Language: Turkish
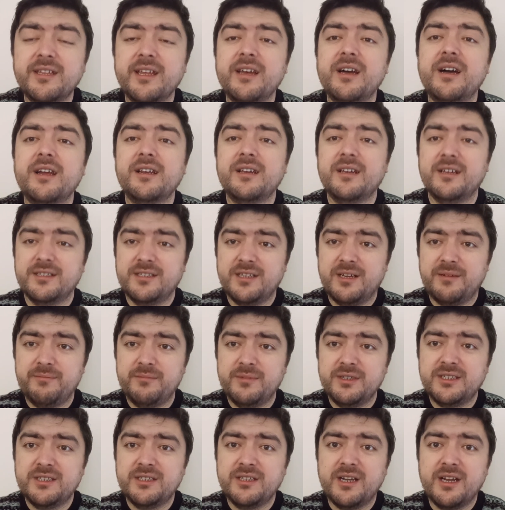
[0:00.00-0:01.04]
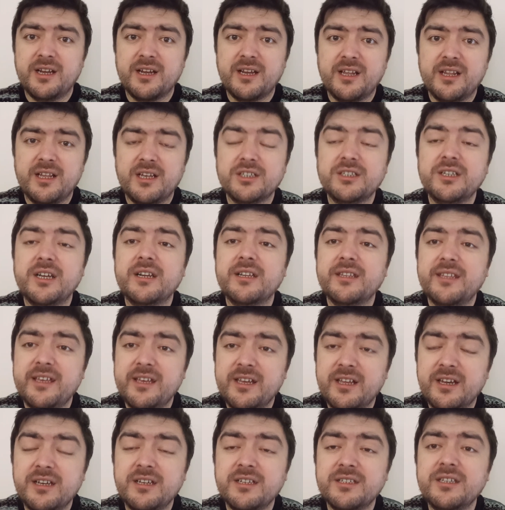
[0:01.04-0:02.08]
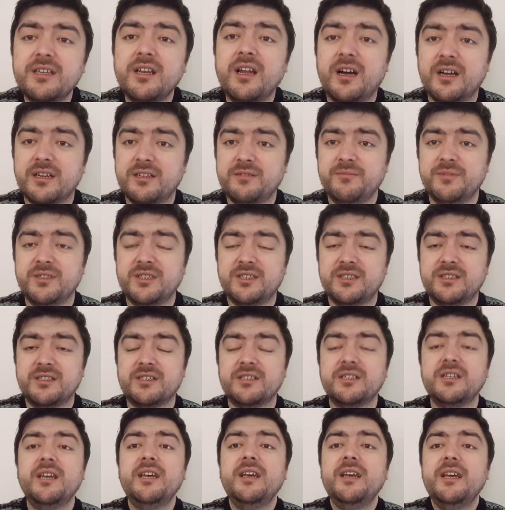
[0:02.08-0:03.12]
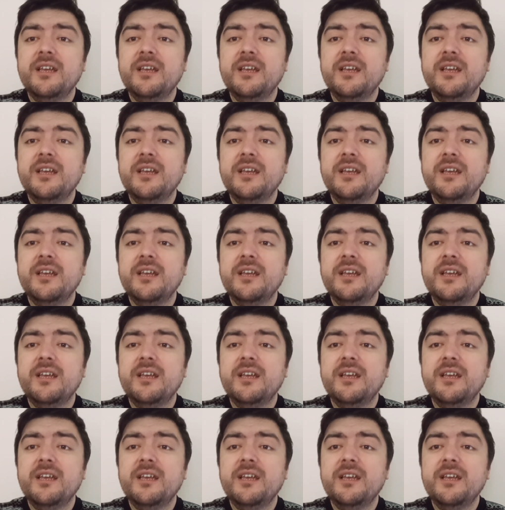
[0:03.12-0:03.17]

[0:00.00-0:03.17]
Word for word: değer kazanmasıdır arkadaşlar. Değerinizin artmasıdır.